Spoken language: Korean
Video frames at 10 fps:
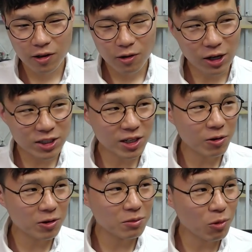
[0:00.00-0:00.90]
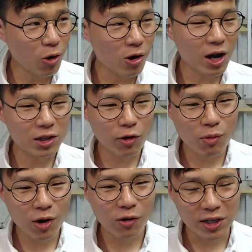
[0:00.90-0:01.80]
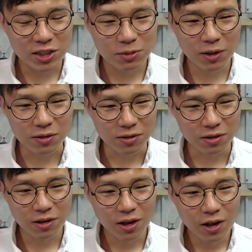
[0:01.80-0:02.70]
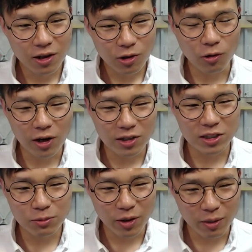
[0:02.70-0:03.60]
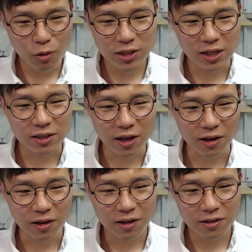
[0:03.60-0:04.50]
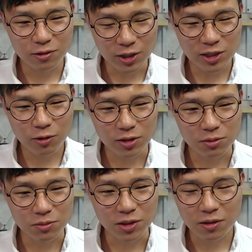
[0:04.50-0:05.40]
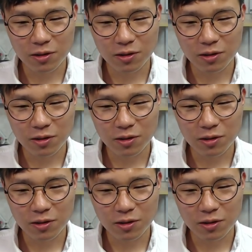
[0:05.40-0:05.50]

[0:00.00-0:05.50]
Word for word: 확실한 거는 뭐 건강하다고 행복한 건 아니지만 건강을 잃으면 행복하지 않다는 확실한 것 같습니다.